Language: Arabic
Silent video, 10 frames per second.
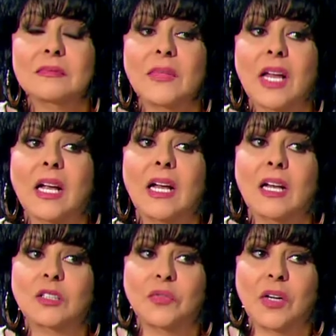ابقى انا
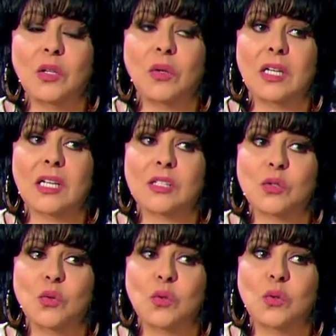شايفه كاطفال ولا
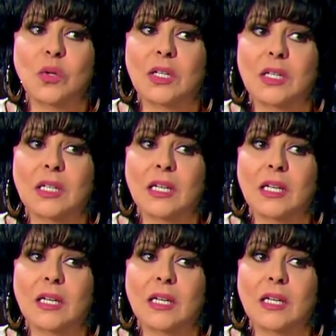كزوج ولا ك